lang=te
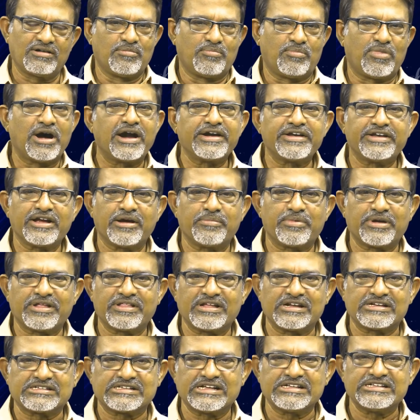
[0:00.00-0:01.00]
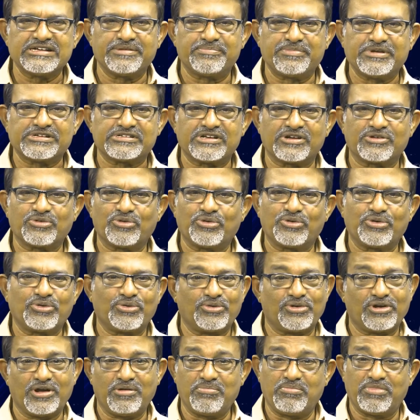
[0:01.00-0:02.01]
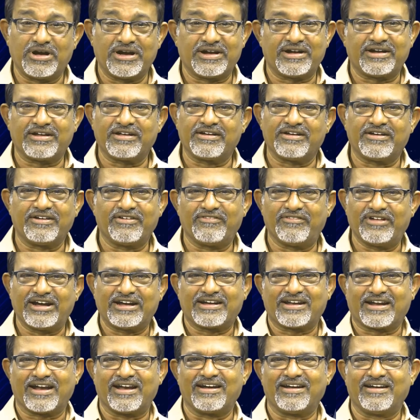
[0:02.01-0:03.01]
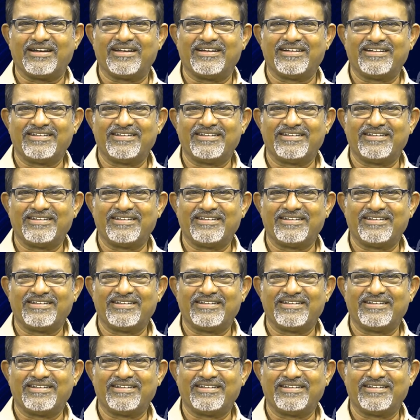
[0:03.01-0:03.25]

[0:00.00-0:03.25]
పాండ్యా బ్రదర్స్ అని చెప్పేసి అనుకుంటూ ఉన్నాం బట్ వెటరన్